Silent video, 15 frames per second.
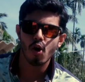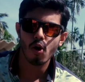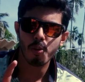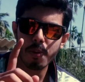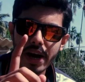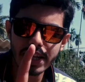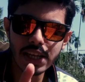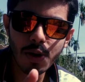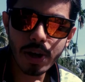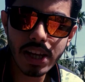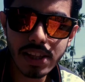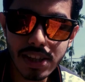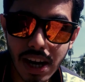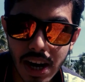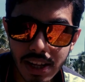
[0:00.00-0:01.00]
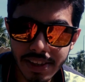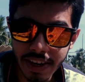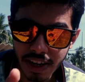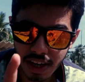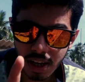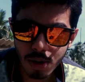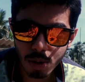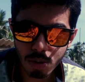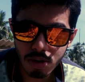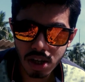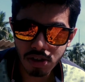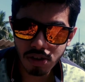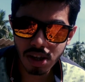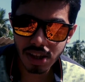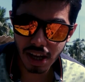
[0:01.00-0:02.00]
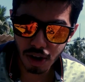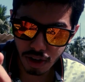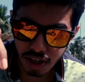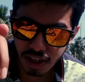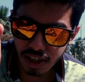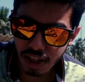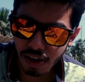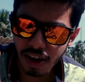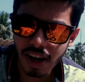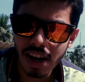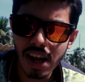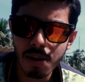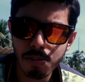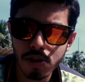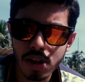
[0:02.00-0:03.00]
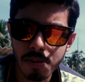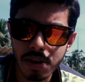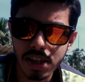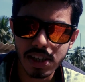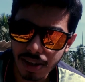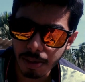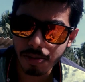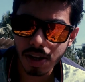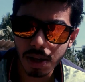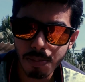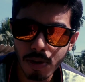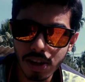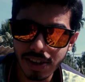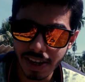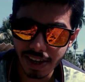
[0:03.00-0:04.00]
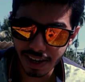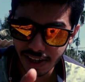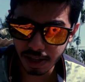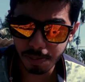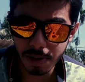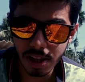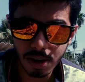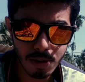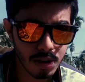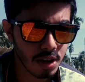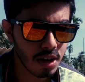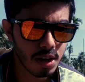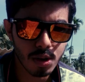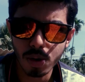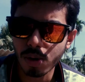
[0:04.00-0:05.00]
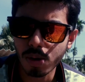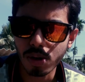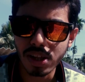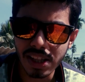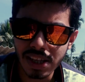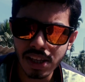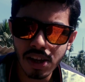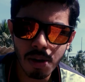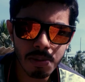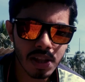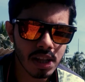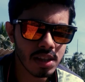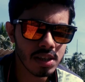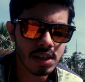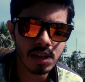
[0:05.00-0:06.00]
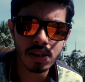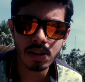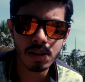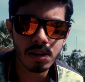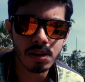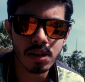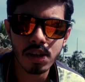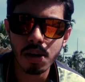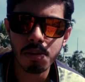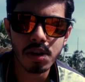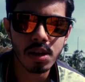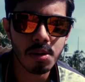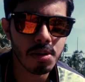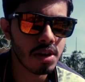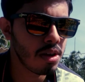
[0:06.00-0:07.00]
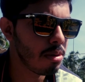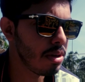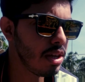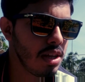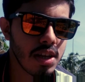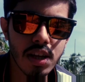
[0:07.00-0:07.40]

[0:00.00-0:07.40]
ও বাই দা ওয়ে যারা চ্যানেলে নতুন আছে না তারা ওই নিচে থাকা লাল বোতাম আর সাবস্ক্রাইব বলে সেটাকে টিপে দাও তো তাতে কি হবে তাতে কি হবে কি হবে কি হবে